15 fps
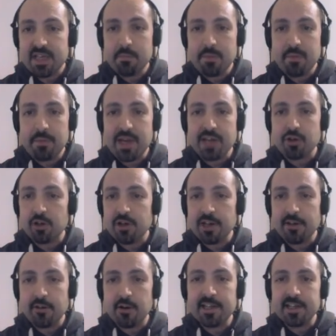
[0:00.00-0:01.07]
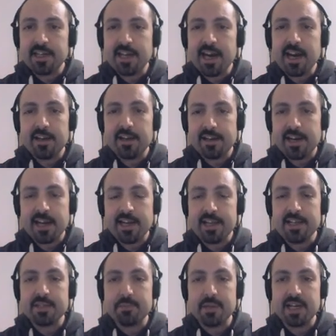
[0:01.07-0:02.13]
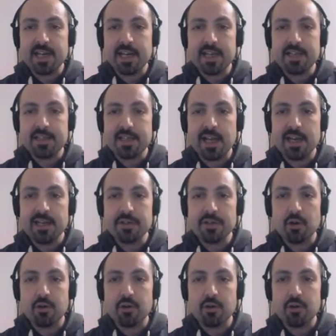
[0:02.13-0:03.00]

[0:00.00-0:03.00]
mi piacciono le rolling re- release perché le installi solo